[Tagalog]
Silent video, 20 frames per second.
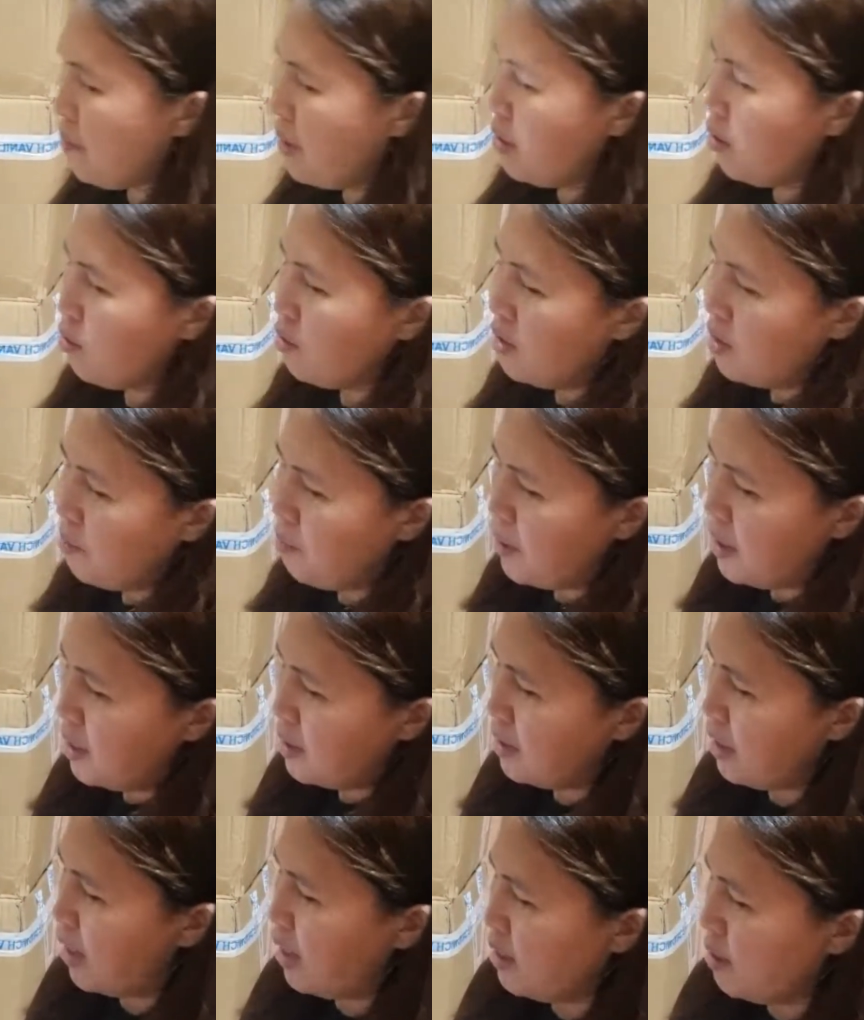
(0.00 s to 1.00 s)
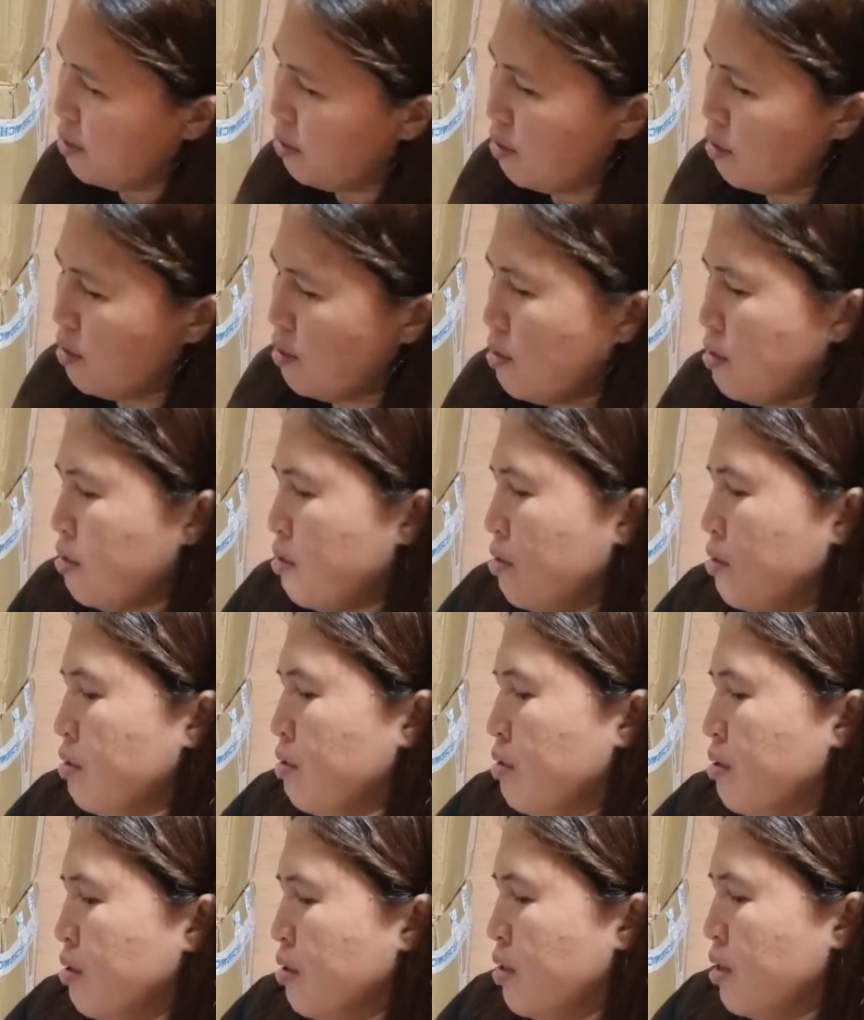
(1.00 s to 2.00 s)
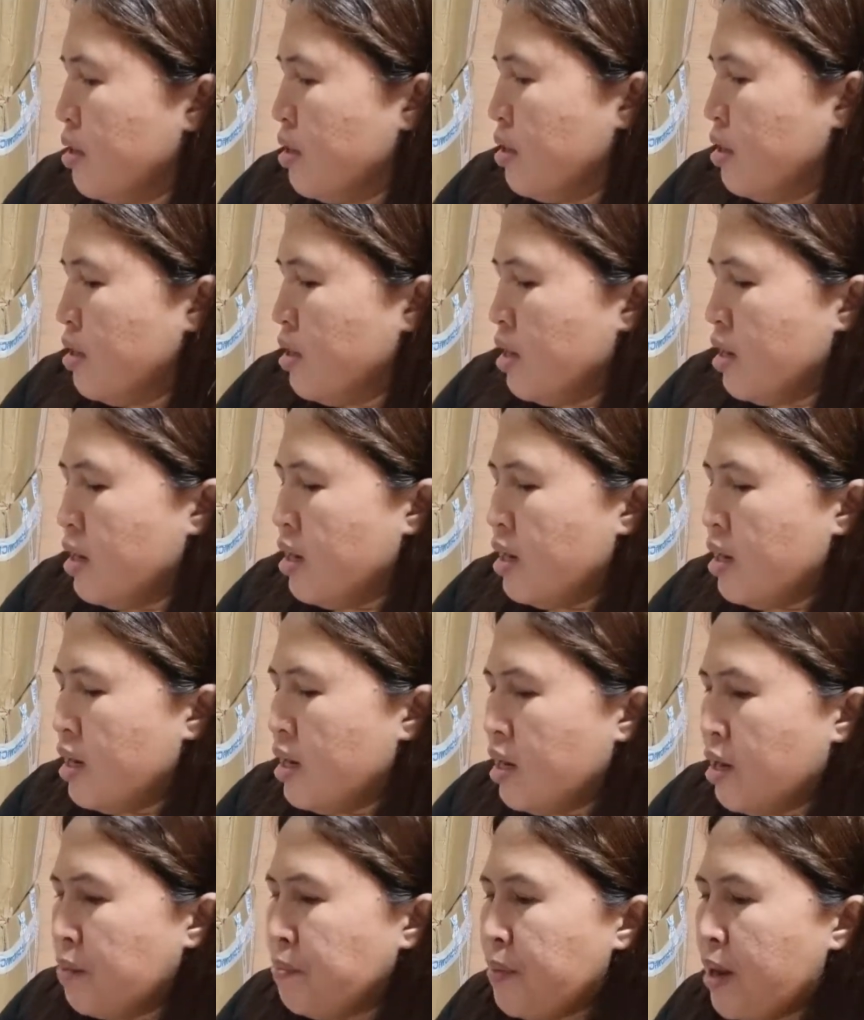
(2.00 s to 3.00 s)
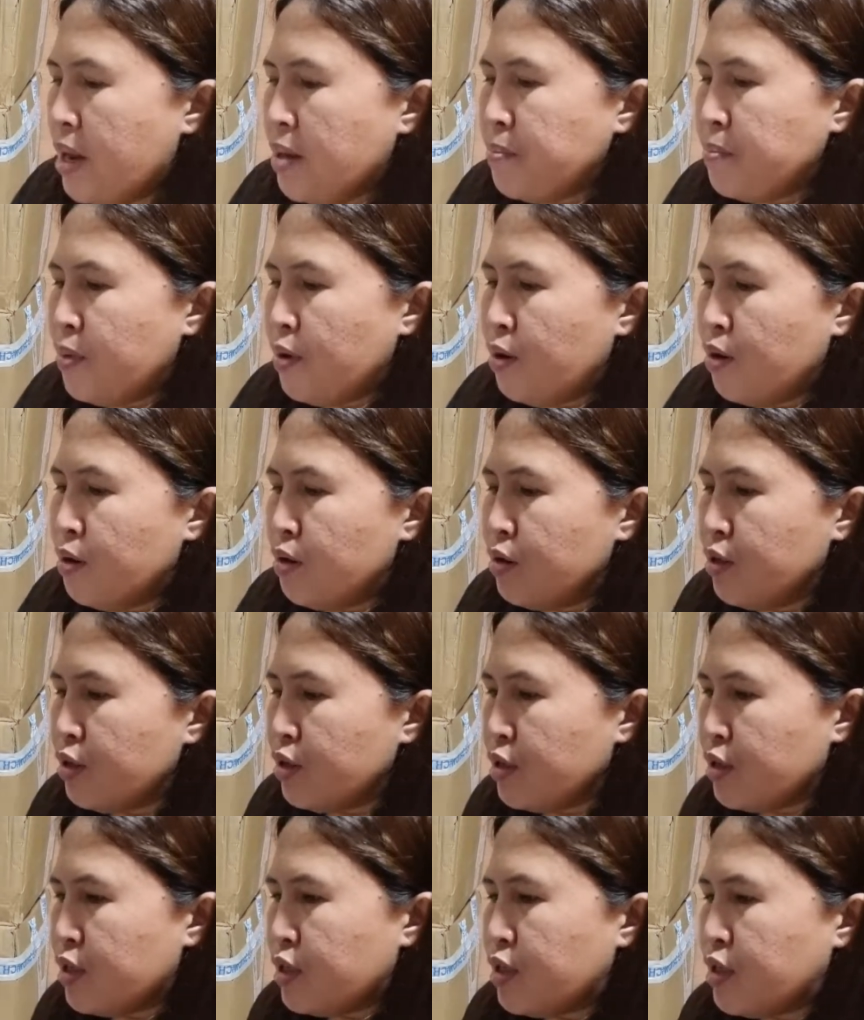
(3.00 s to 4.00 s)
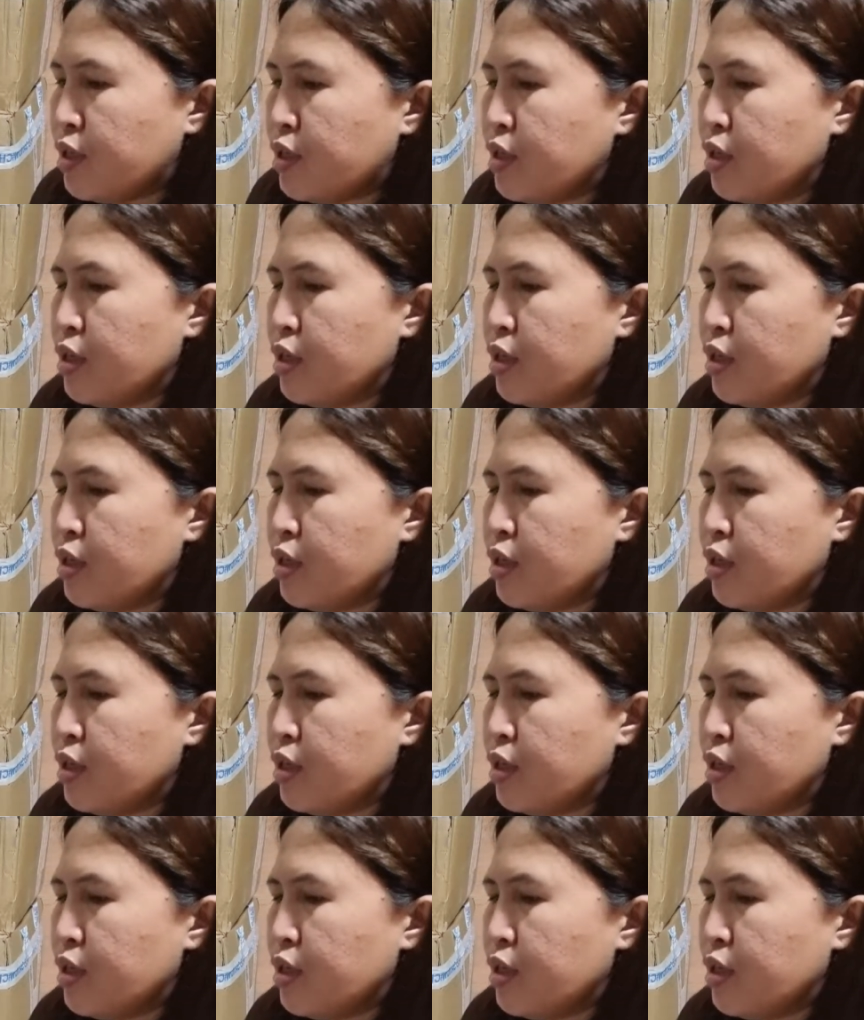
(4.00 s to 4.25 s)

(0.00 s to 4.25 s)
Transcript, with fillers: meron din pala tayong uh, bubbles.